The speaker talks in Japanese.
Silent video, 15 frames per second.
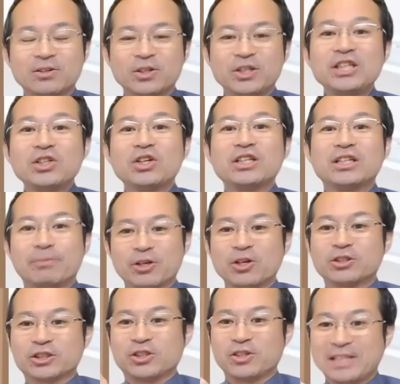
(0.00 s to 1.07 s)
このニトリでも
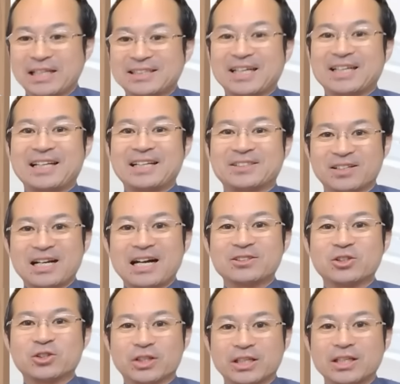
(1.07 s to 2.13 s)
よく相談されたんですよ、家
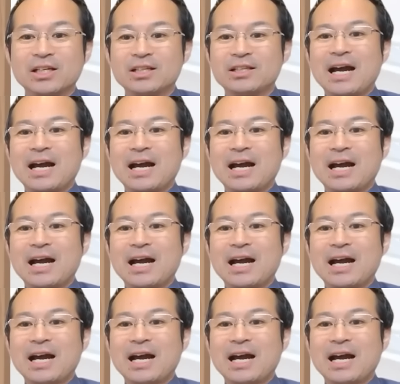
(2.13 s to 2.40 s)
具の時。